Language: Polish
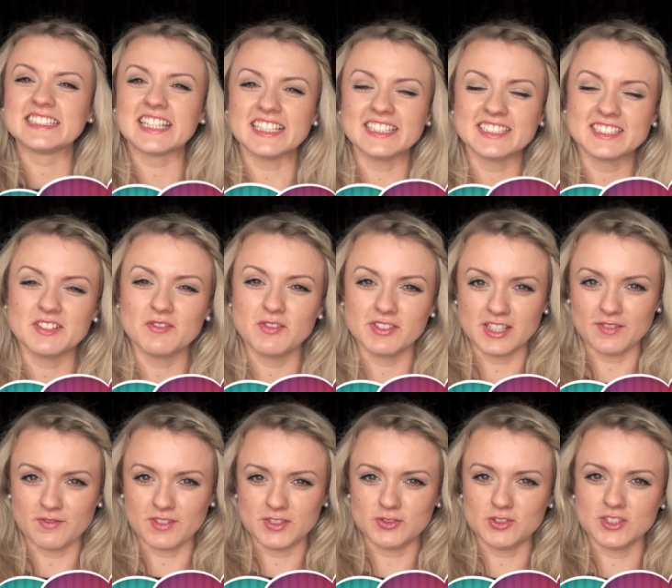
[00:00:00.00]
Cześć,
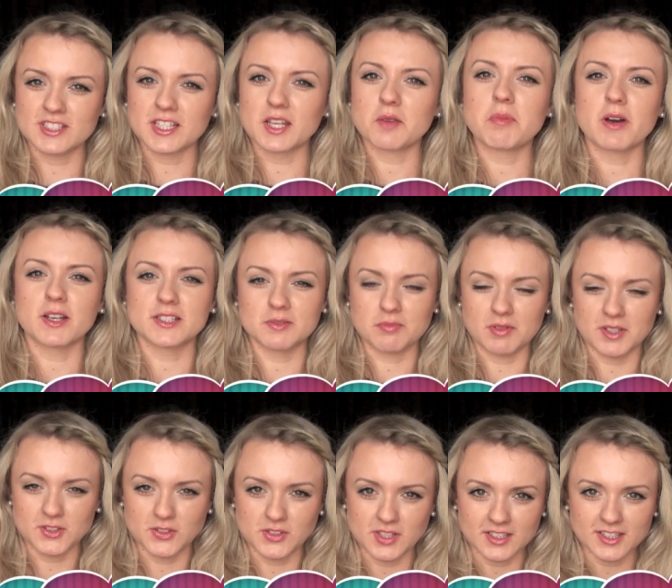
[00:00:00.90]
witam Was wszystkich bardzo,
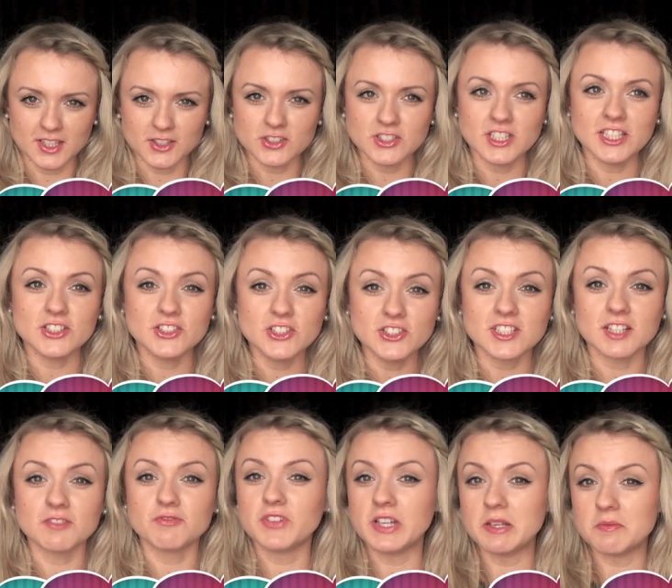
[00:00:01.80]
bardzo serdecznie.
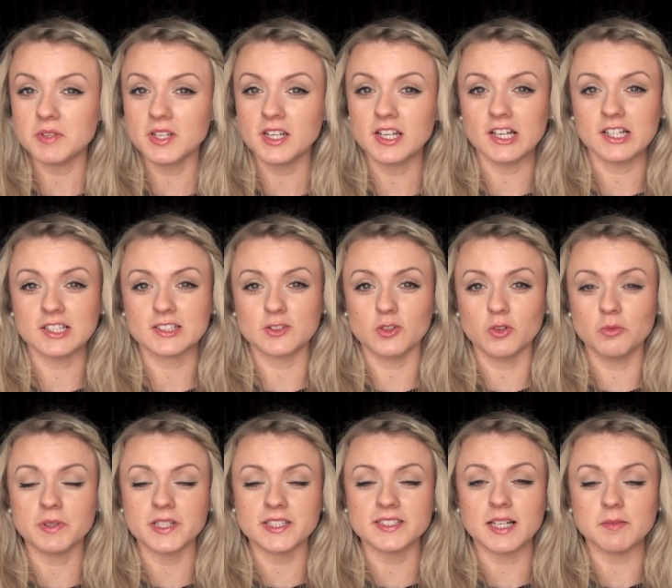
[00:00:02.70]
Dzisiaj filmik z
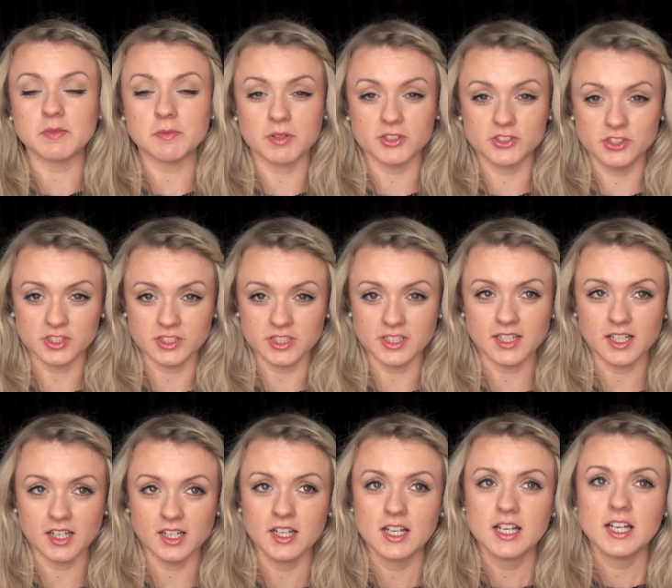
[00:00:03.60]
ulubieńcami
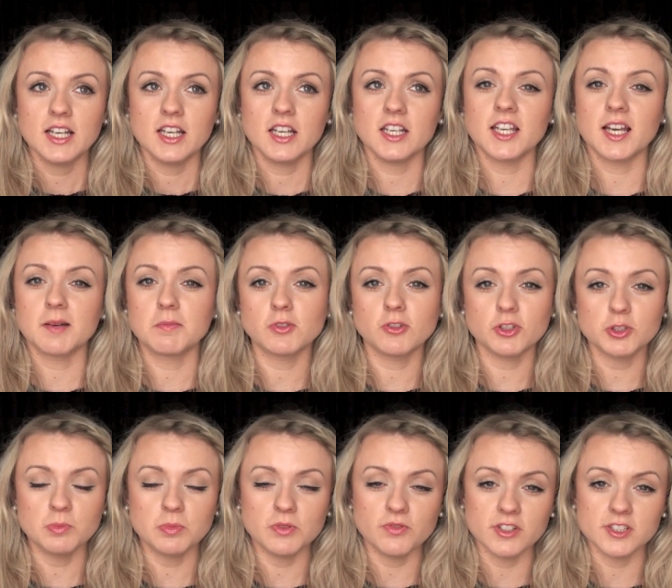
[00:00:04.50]
października i jakby
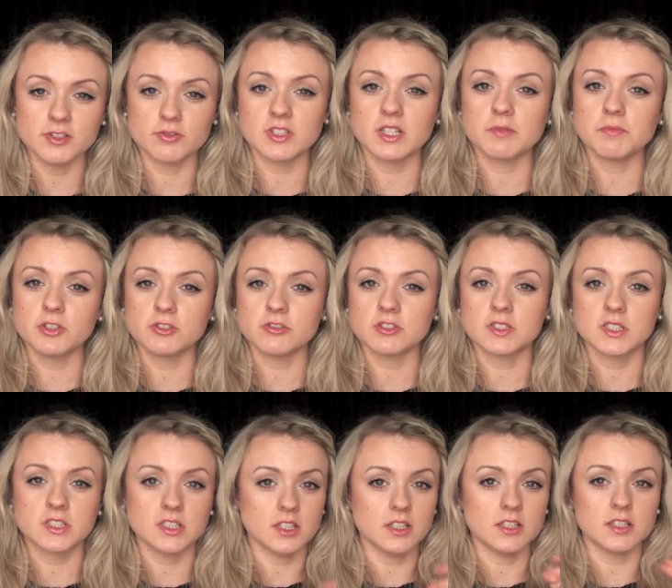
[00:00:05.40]
ktoś mi powiedział, że ten
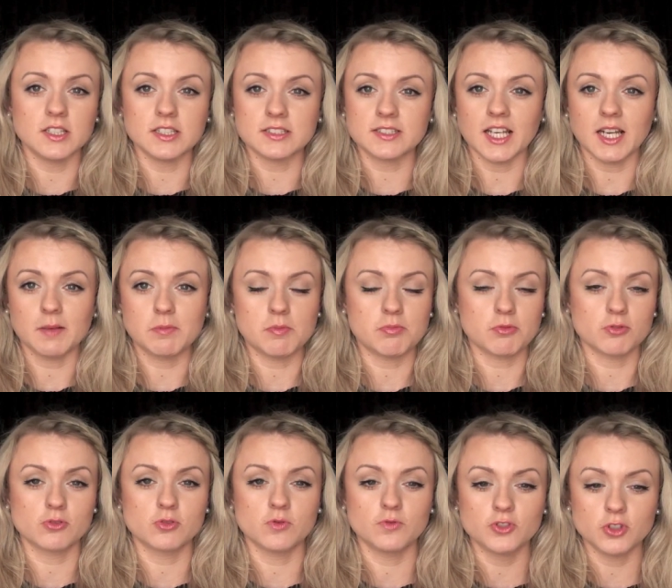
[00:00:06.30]
miesiąc e, tak po
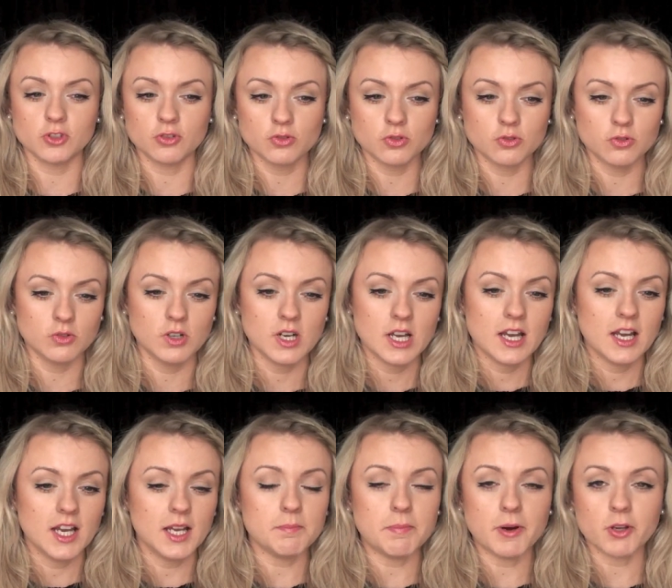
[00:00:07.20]
prostu w ciągu
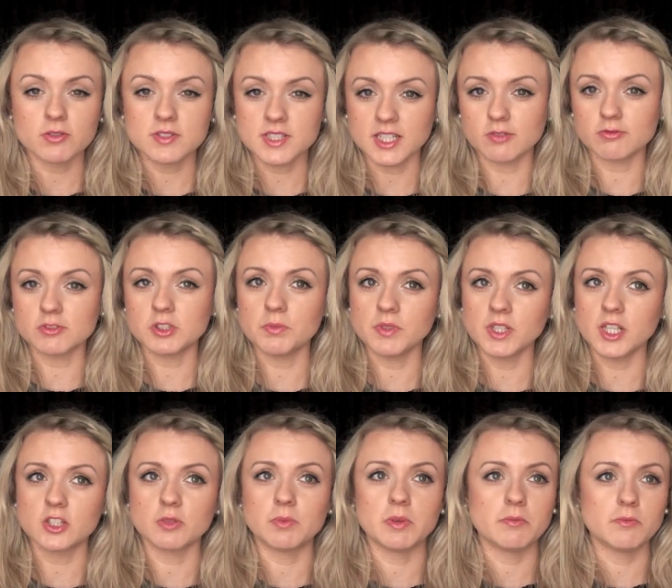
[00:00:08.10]
e, paru sekund
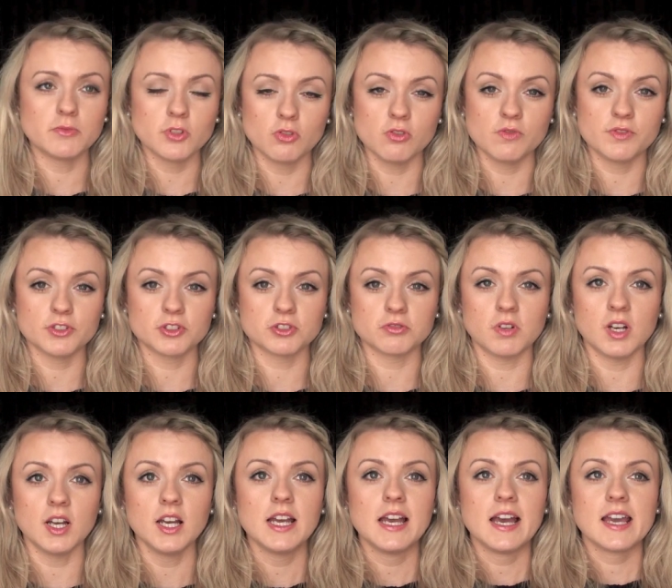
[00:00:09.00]
mnie to bym nie
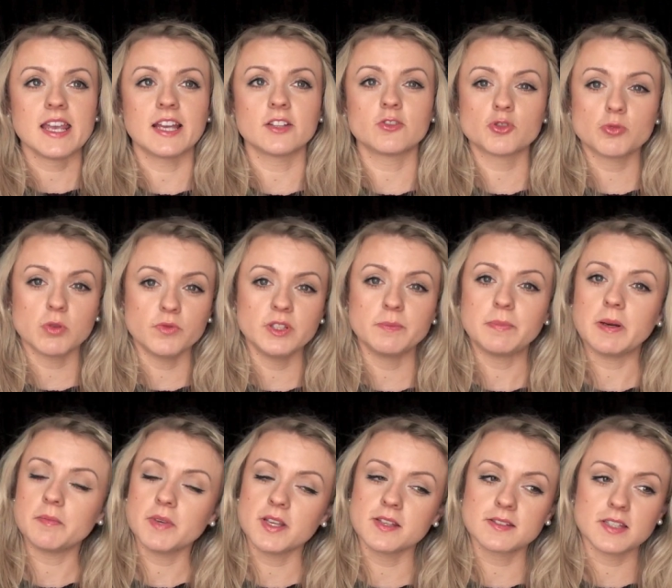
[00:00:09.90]
uwierzyła. Ja dosłownie
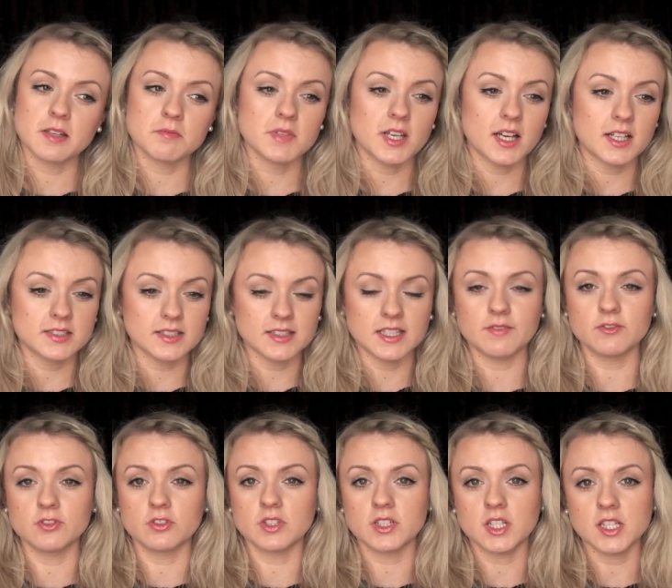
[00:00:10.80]
pamiętam, jak
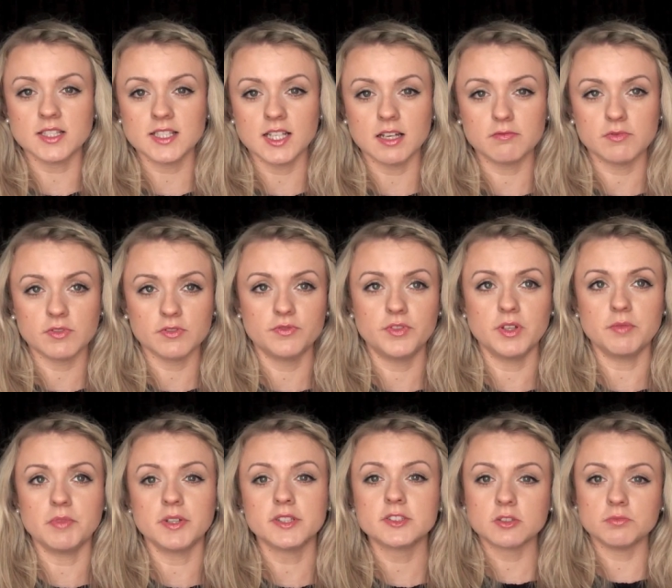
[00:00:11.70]
niedawno nakręcałam Wam
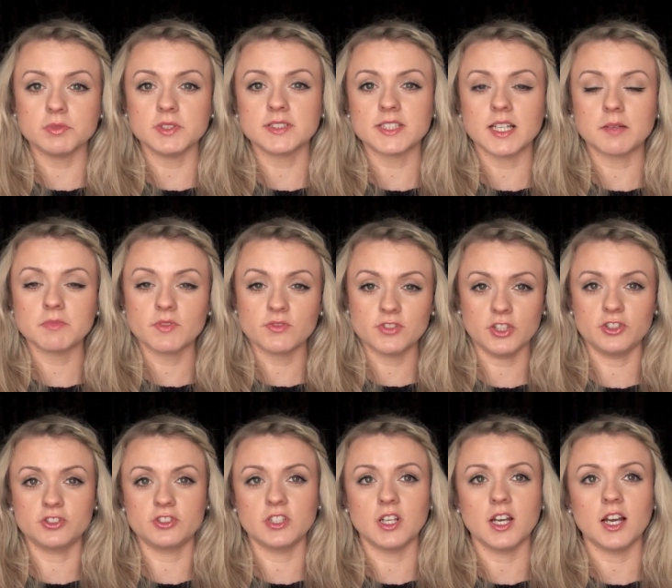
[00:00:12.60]
filmik z ulubieńcami
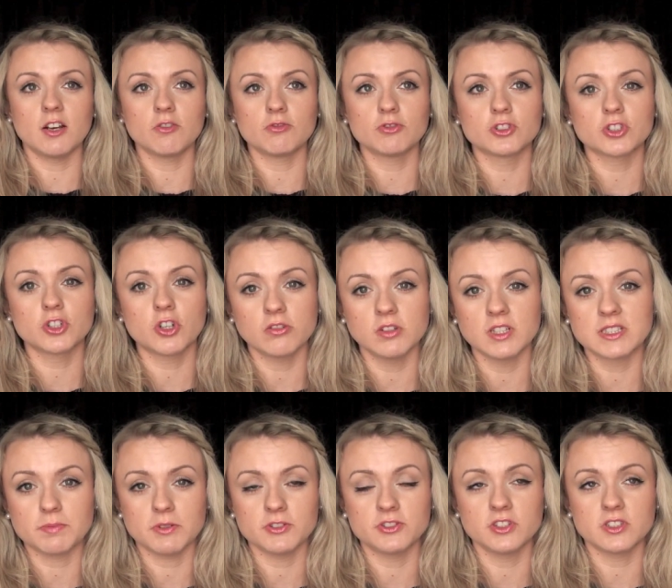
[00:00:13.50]
września, a już
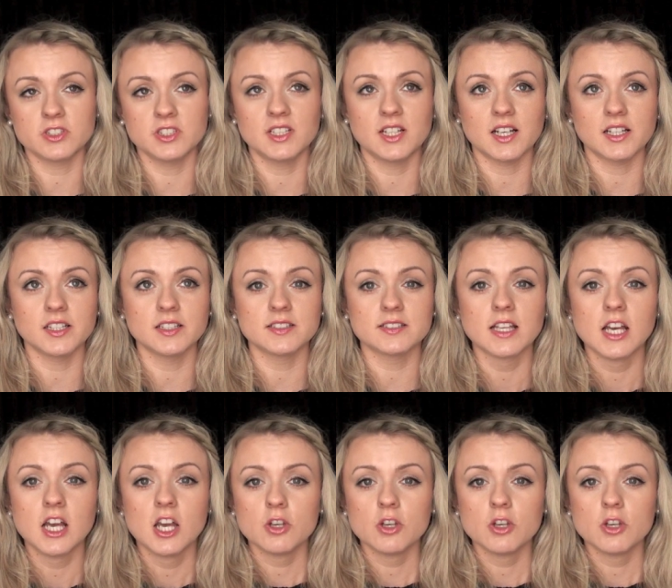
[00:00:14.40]
koniec października jest,